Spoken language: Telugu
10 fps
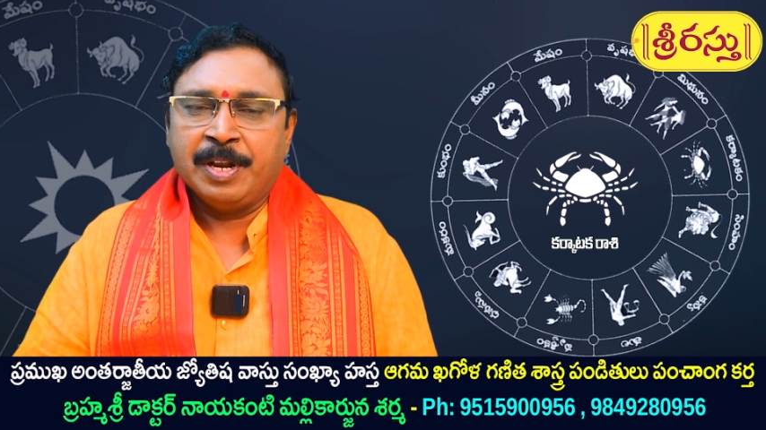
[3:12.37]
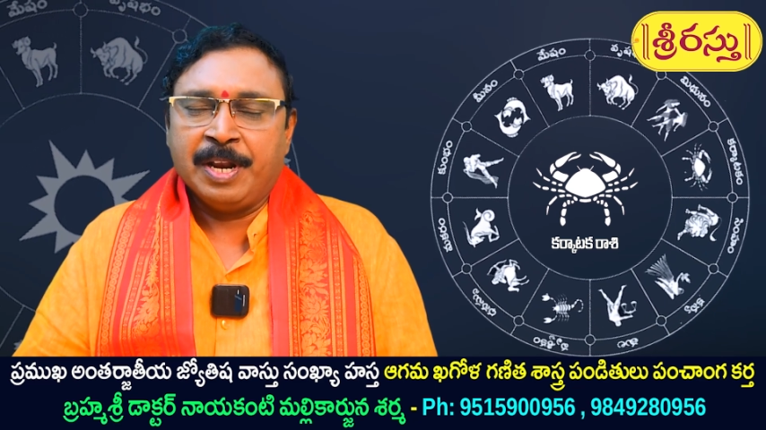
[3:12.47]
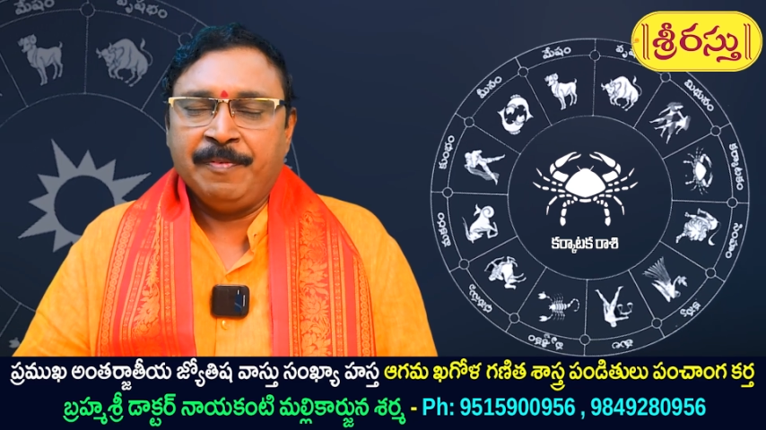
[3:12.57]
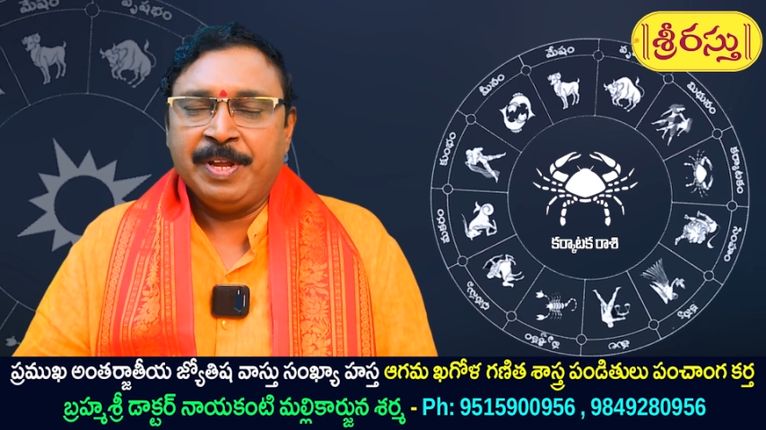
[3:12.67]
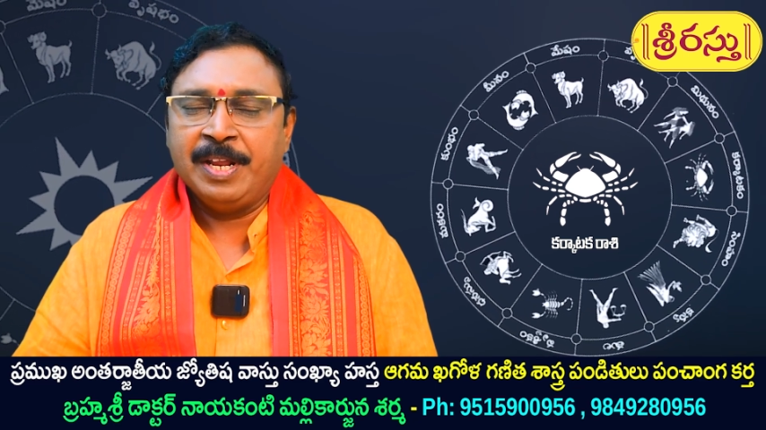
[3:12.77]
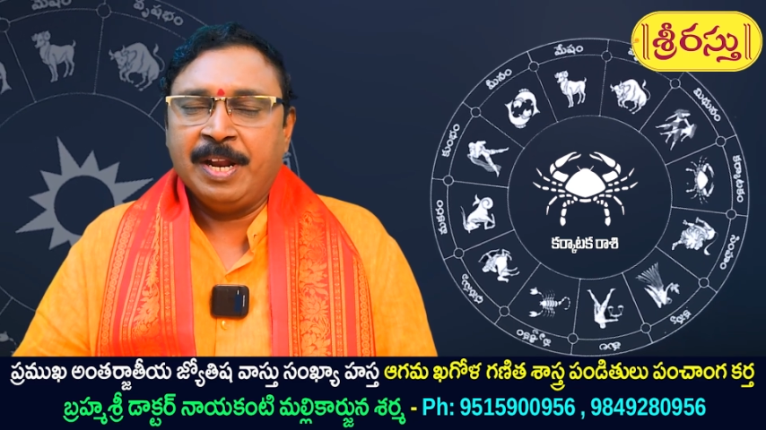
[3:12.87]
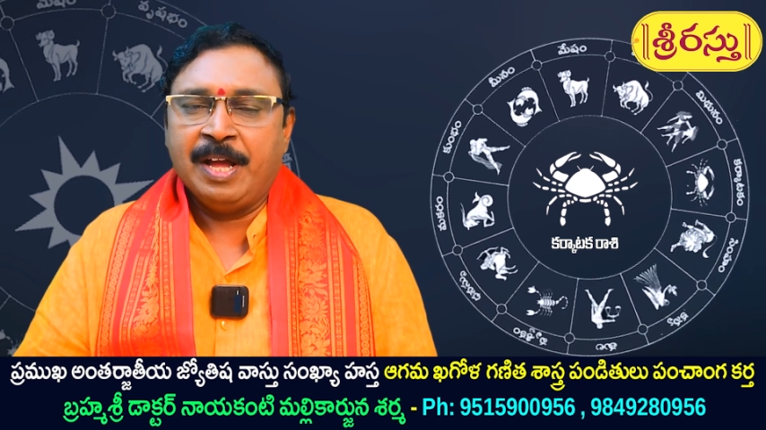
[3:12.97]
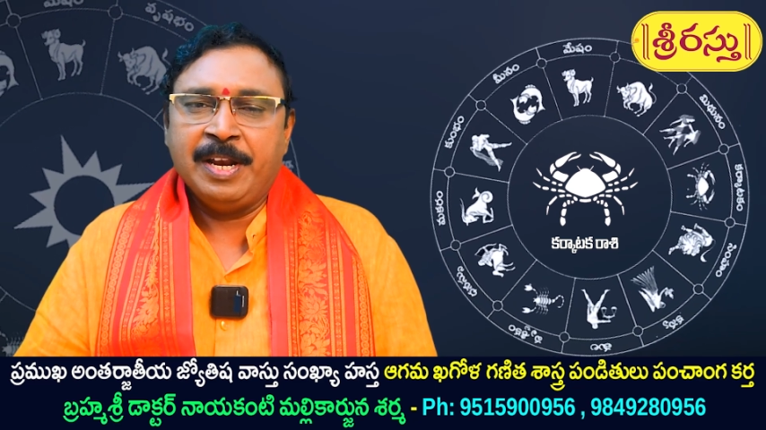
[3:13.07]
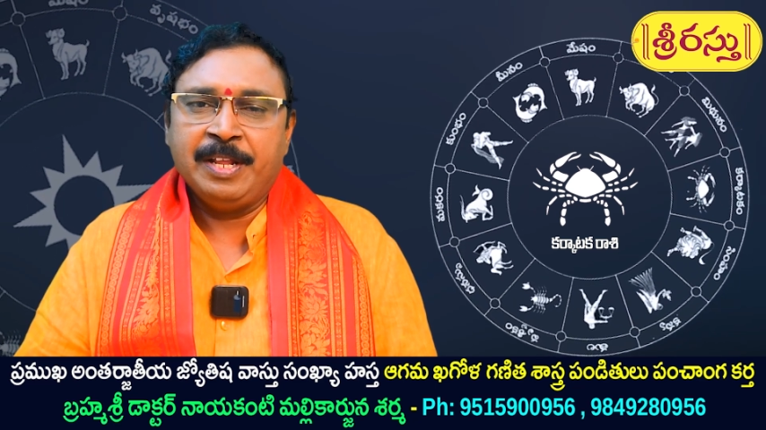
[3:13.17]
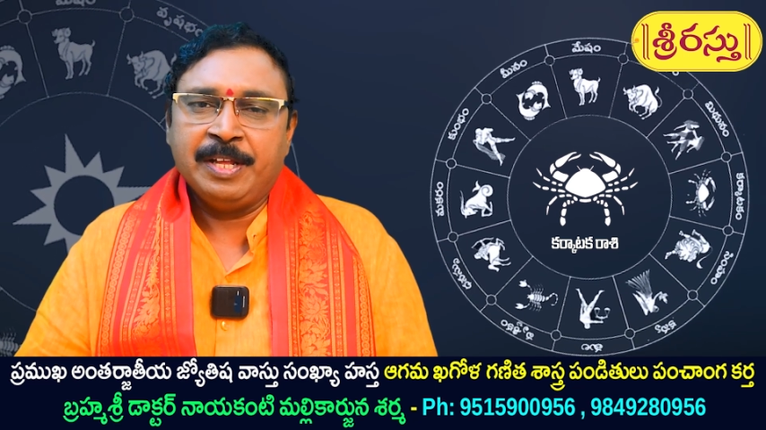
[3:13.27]

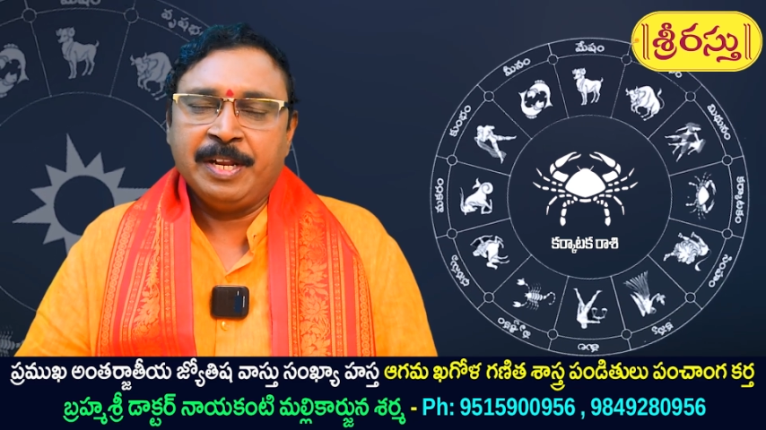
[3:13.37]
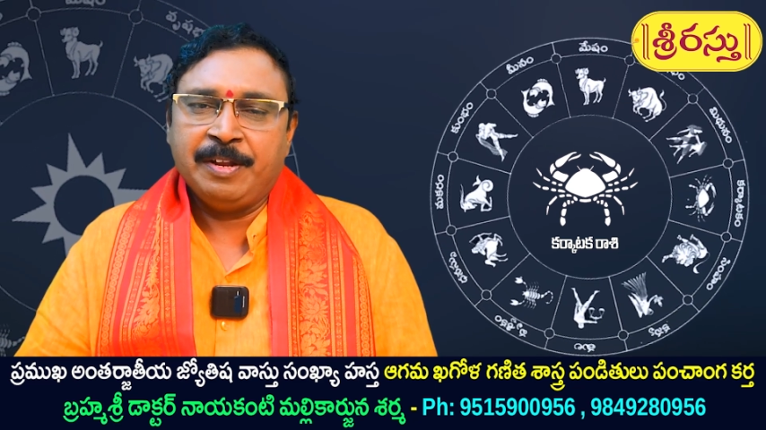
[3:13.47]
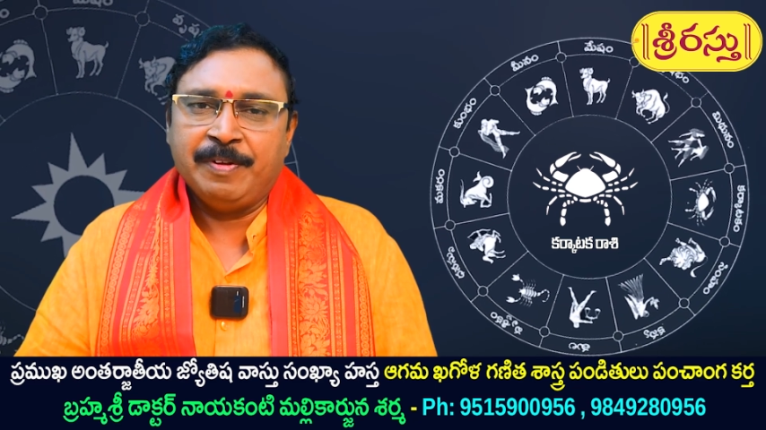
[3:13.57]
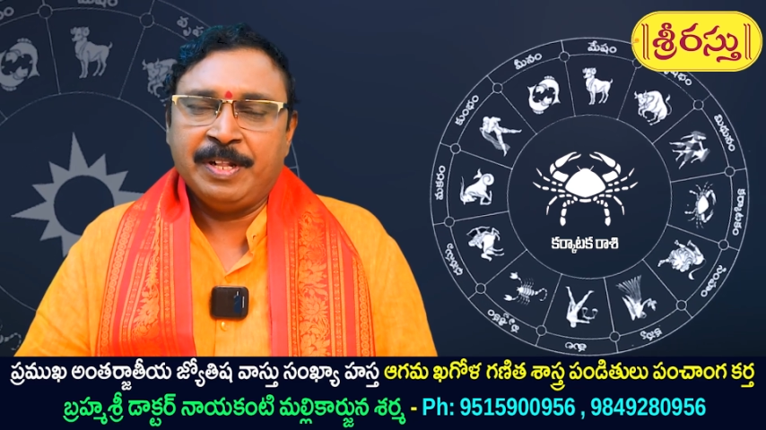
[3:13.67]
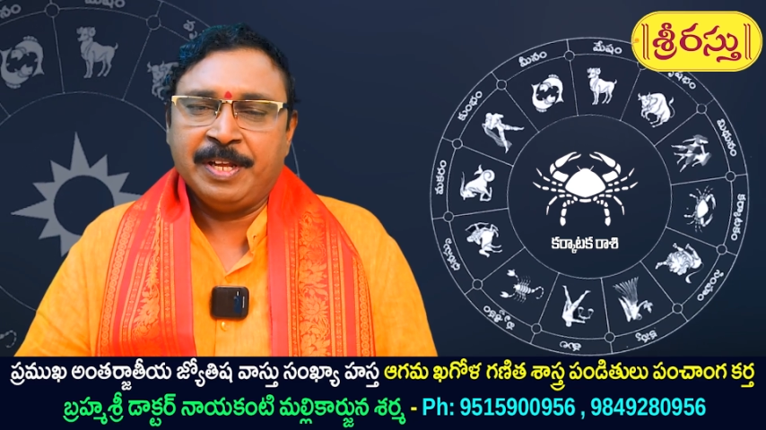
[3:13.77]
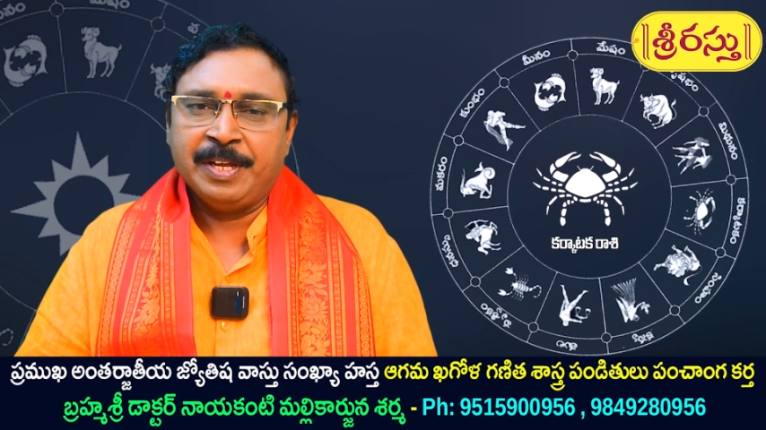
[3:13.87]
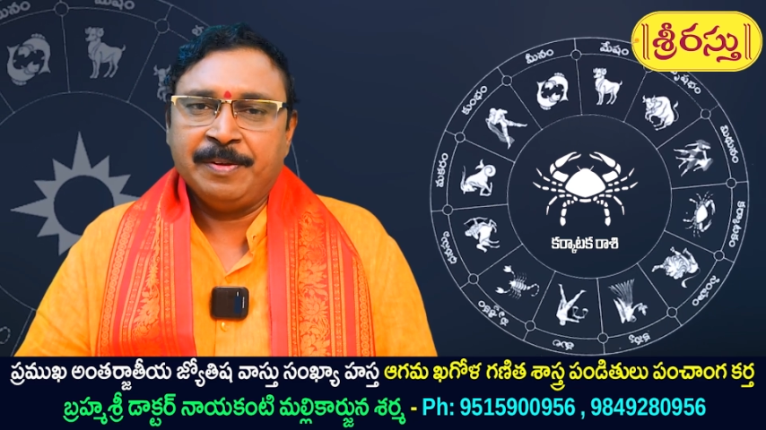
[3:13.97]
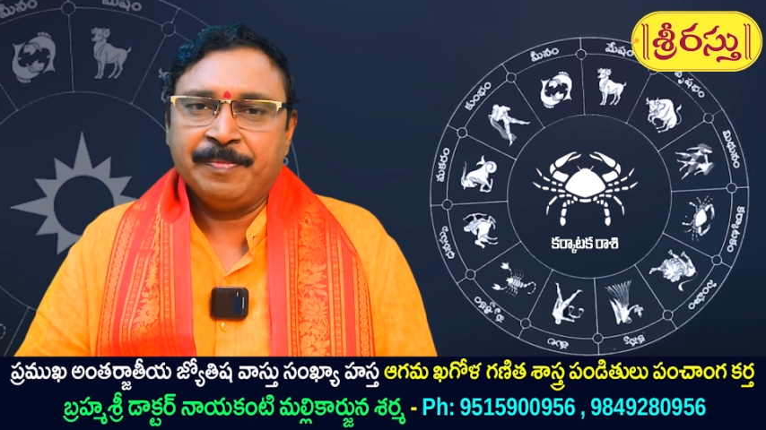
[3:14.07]
రవిగ్రహానికి దగ్గరికి వెళ్తే